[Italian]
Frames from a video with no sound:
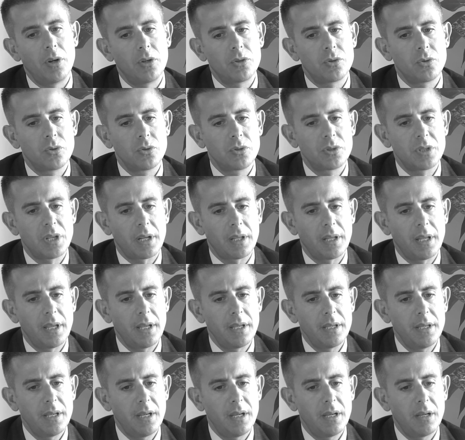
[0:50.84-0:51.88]
nel sud
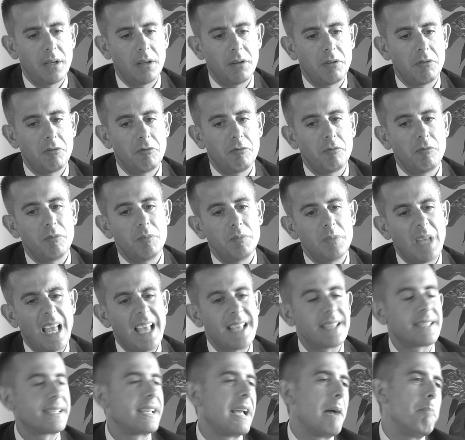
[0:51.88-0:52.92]
Sardegna
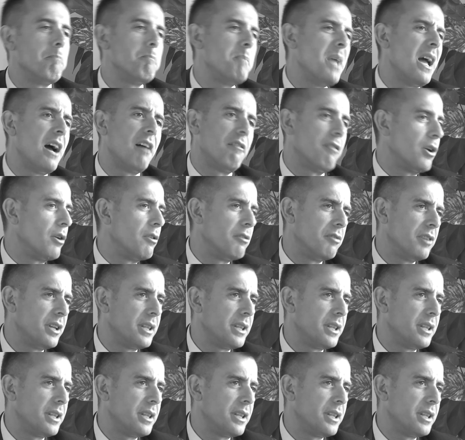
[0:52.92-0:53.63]
e scambiavano,